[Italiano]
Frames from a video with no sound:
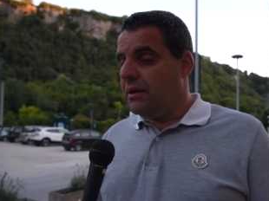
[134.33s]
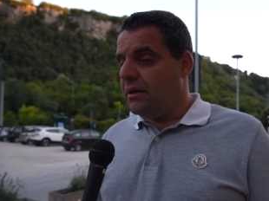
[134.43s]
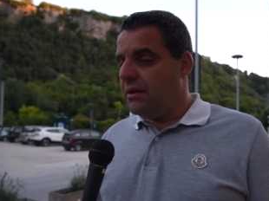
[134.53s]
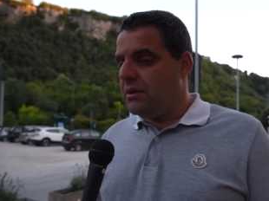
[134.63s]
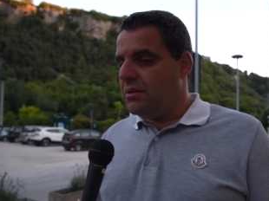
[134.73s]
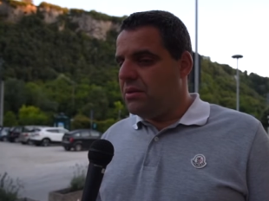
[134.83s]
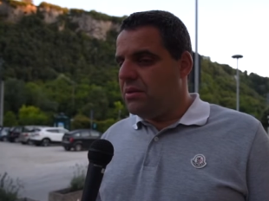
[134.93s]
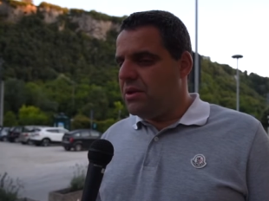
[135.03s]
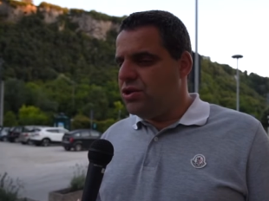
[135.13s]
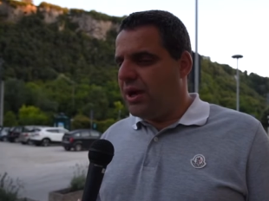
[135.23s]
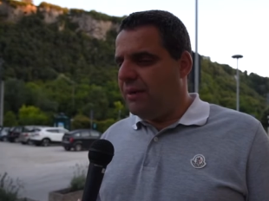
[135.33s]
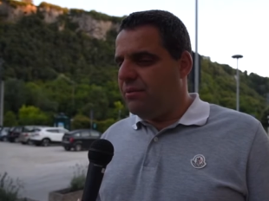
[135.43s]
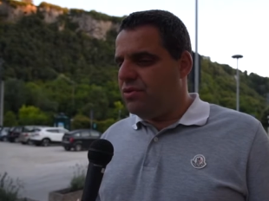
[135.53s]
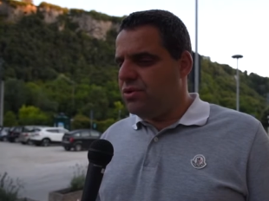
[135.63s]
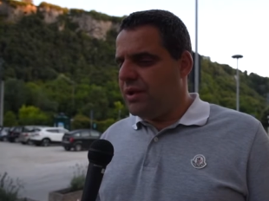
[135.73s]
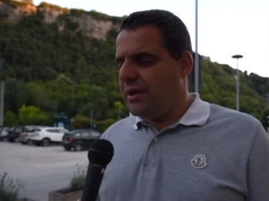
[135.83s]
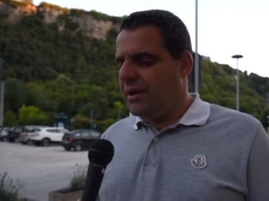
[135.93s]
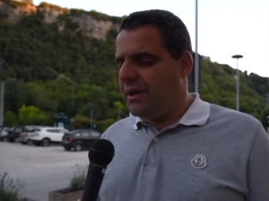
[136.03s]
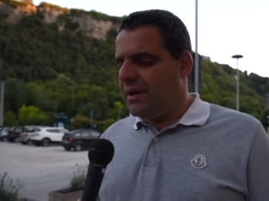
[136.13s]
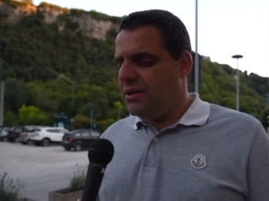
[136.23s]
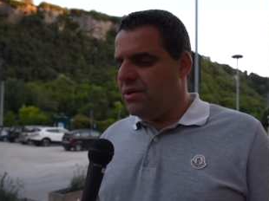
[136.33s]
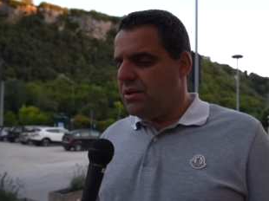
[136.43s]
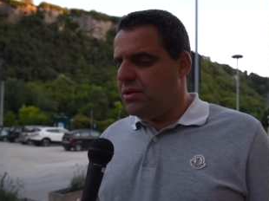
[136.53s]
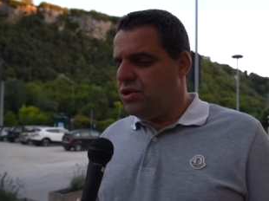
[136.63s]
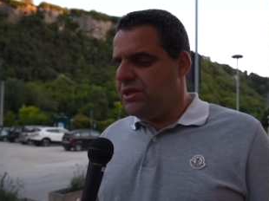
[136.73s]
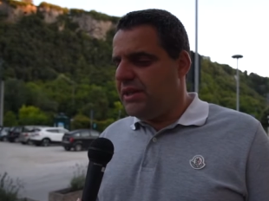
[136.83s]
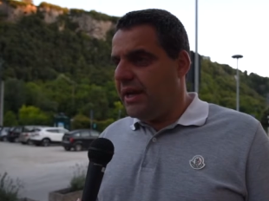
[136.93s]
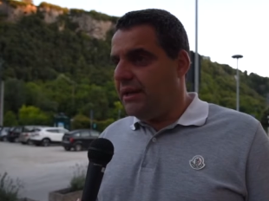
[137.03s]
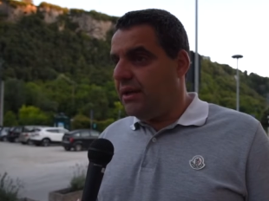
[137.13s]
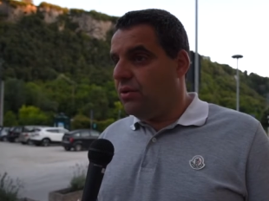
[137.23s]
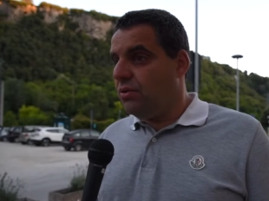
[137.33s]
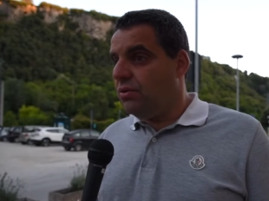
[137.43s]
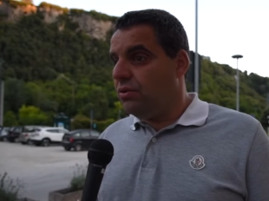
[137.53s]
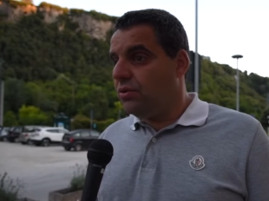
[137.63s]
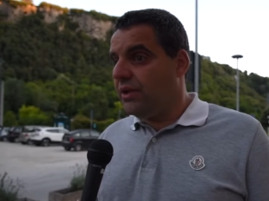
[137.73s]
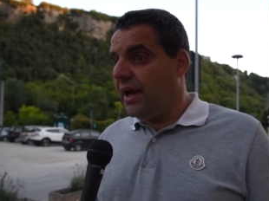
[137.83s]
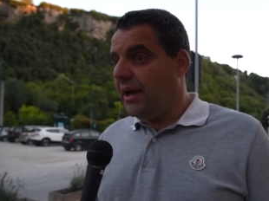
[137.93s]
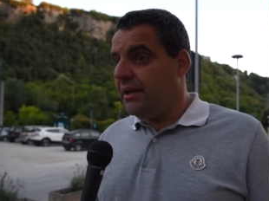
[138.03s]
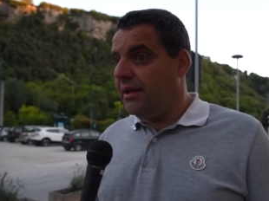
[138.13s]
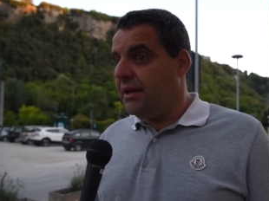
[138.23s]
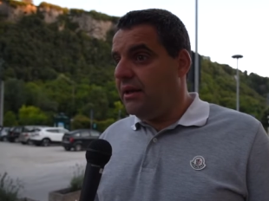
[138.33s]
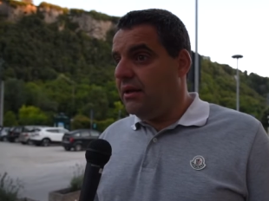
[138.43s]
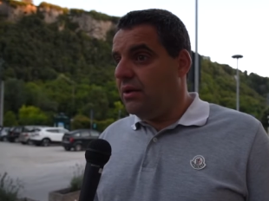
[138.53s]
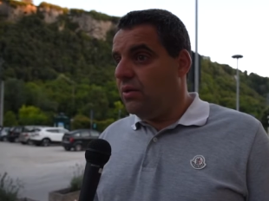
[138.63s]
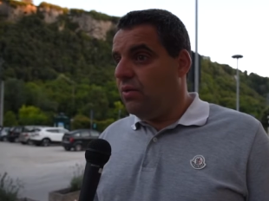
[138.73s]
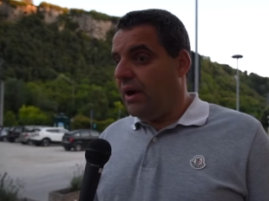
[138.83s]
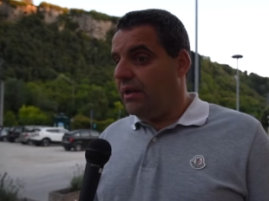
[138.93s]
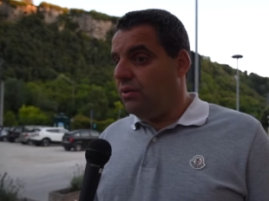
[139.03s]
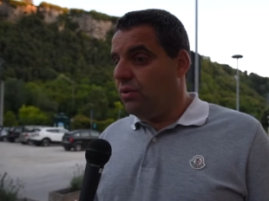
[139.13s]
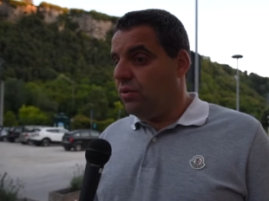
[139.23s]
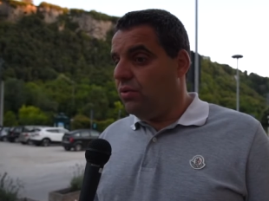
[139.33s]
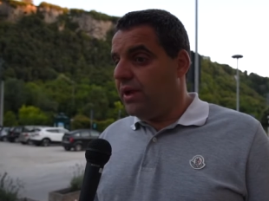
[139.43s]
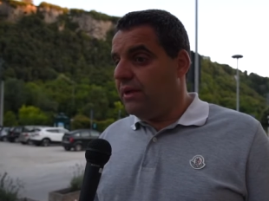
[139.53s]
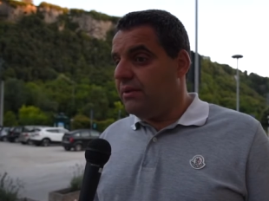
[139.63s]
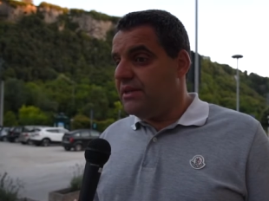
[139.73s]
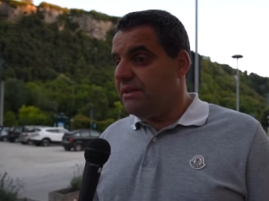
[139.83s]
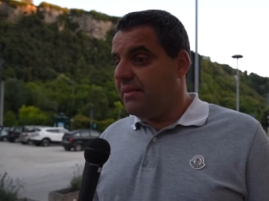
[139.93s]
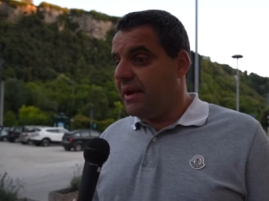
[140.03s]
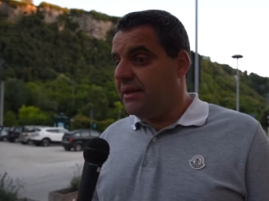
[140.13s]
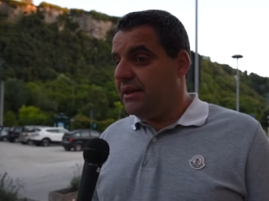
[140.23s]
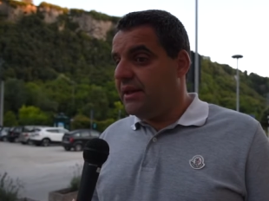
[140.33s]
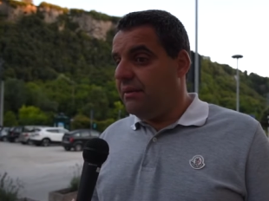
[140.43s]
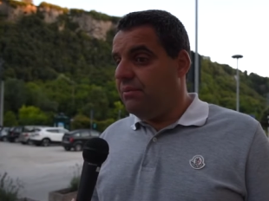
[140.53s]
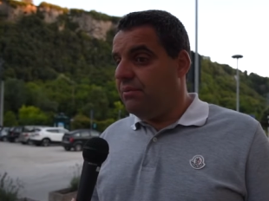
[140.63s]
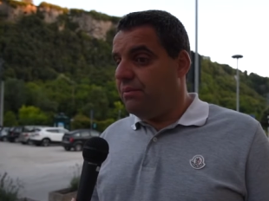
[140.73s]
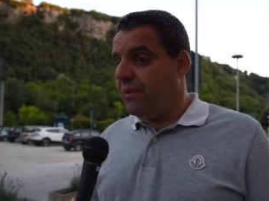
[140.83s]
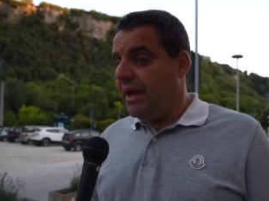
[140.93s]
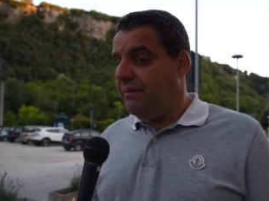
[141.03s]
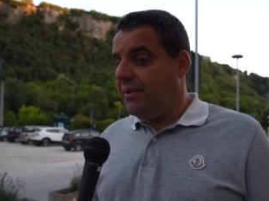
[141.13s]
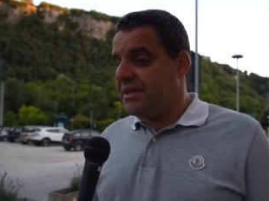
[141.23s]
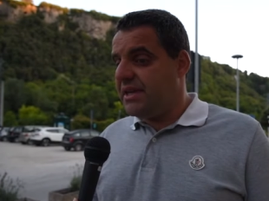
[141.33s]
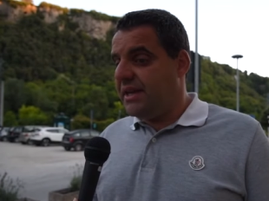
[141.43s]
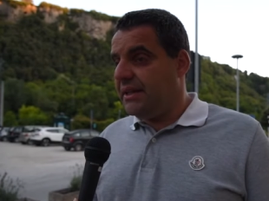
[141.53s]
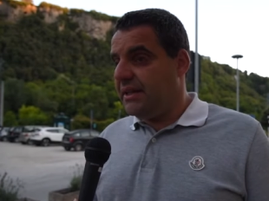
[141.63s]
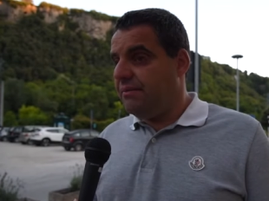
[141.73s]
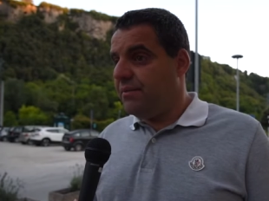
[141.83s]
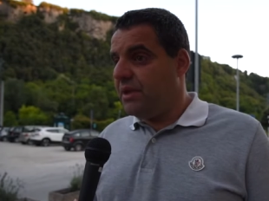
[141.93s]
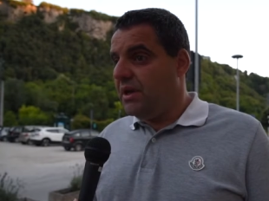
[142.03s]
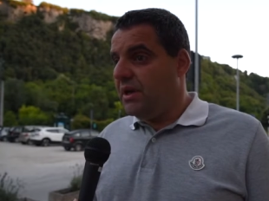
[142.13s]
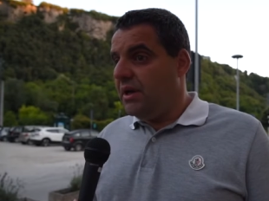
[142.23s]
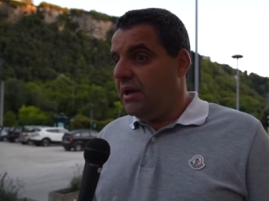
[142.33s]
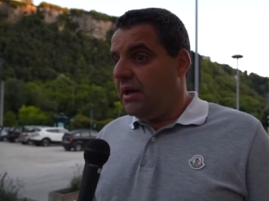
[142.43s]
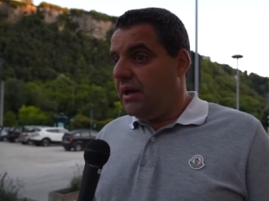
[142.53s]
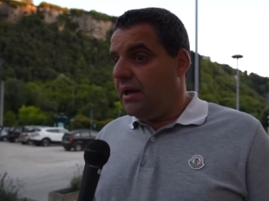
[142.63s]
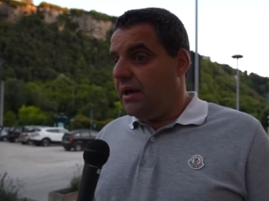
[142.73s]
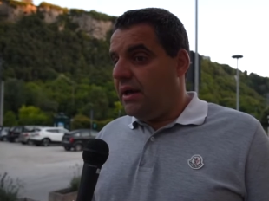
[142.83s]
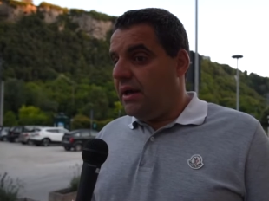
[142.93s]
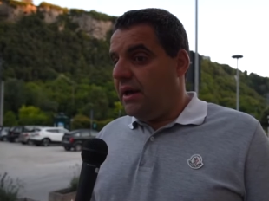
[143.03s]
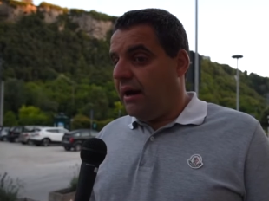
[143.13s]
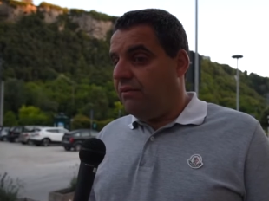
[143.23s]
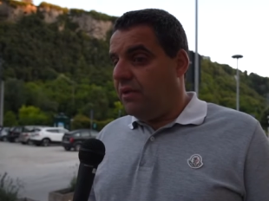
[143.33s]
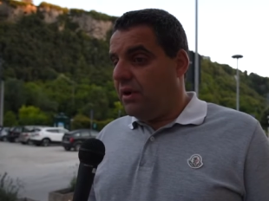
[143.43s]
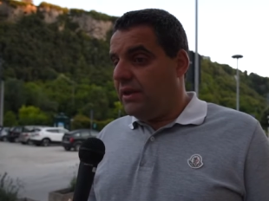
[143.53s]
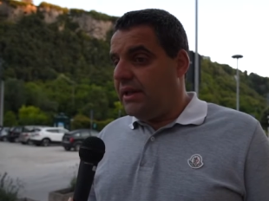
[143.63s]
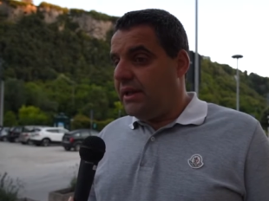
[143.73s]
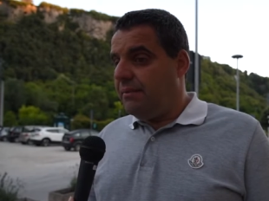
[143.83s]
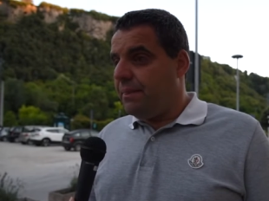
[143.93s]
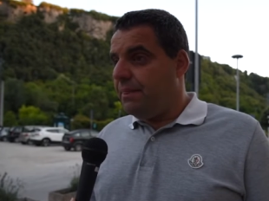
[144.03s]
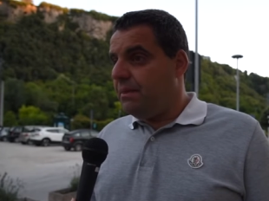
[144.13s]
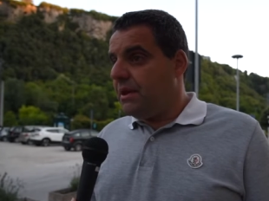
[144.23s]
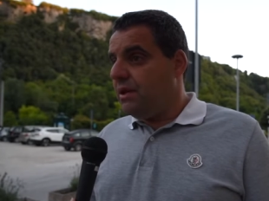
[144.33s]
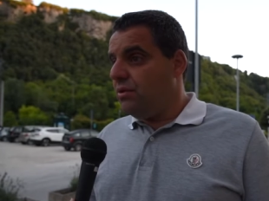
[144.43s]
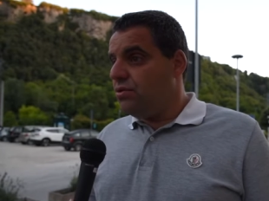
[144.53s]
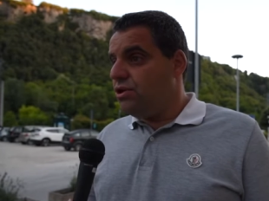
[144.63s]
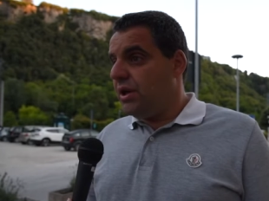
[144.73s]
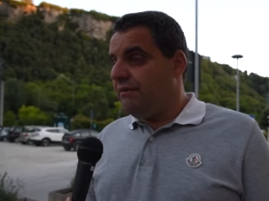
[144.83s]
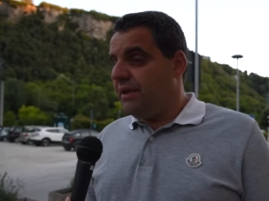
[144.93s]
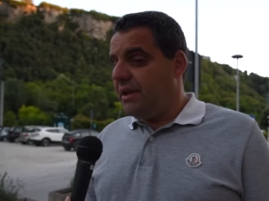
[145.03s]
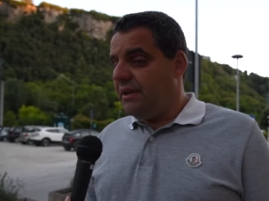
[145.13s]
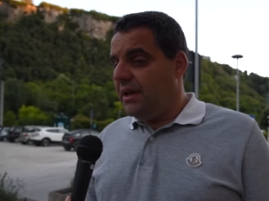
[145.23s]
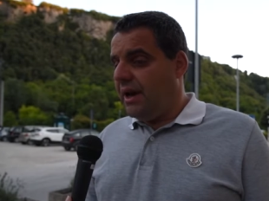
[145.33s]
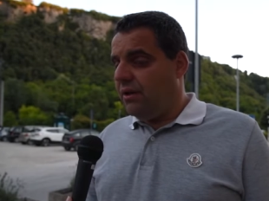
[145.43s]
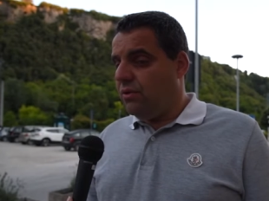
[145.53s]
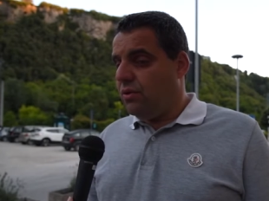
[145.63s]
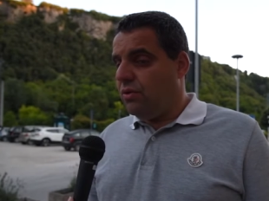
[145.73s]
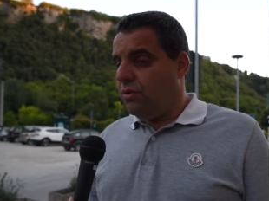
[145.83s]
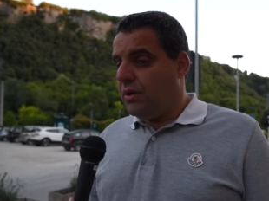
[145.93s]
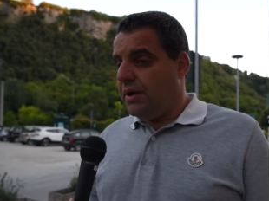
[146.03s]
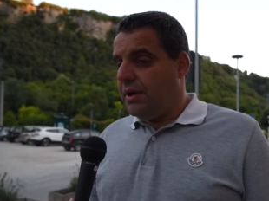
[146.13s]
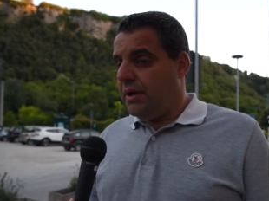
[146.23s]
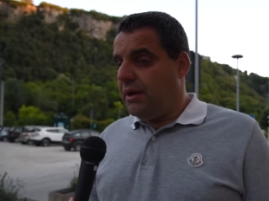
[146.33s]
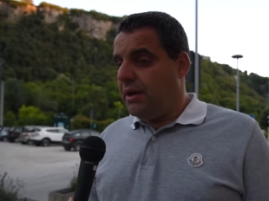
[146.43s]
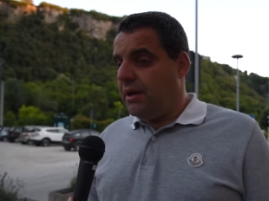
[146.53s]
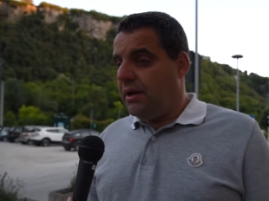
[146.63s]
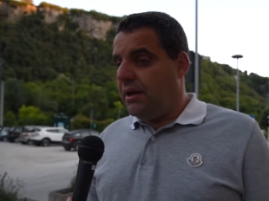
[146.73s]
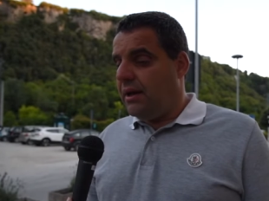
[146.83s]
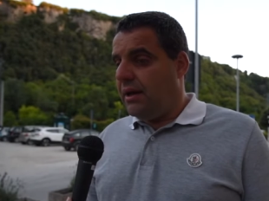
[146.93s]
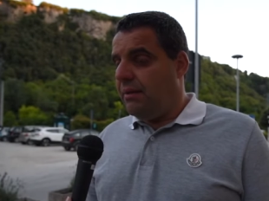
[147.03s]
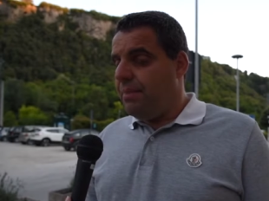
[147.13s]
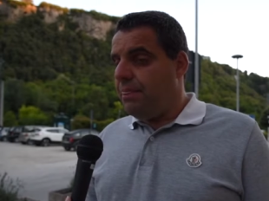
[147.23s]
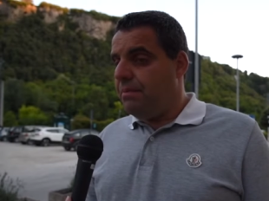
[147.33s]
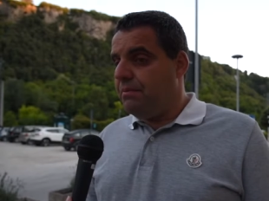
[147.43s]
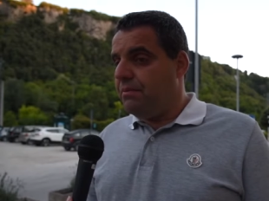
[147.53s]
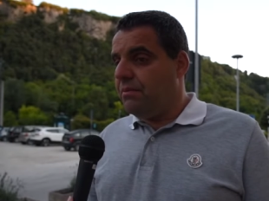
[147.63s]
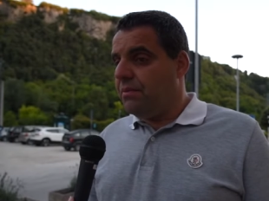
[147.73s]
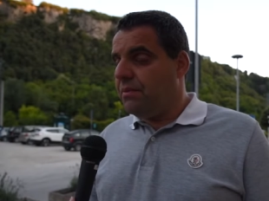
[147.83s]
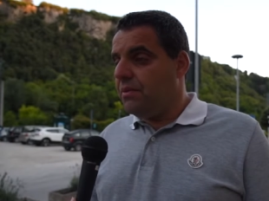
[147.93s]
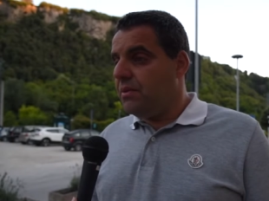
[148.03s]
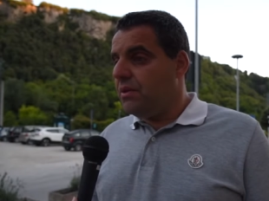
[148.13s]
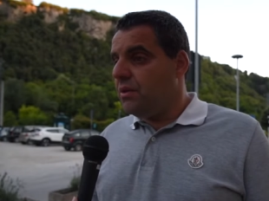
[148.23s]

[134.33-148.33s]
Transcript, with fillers: diciamo eh, ci si rende conto tardi quando una di queste malattie è presente e a volte mh, il non riuscire a vedere di lato o, eh, il, mh,